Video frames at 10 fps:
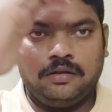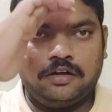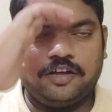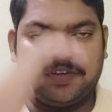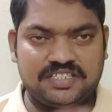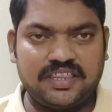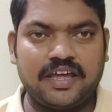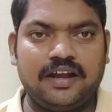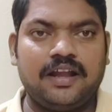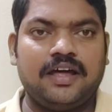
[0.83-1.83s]

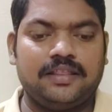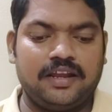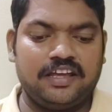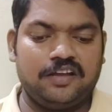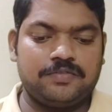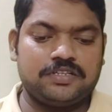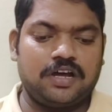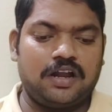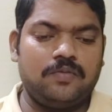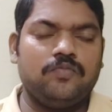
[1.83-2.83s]
నమస్తే అన్న అందరికీ
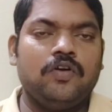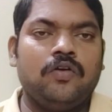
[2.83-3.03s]
నమస్కారం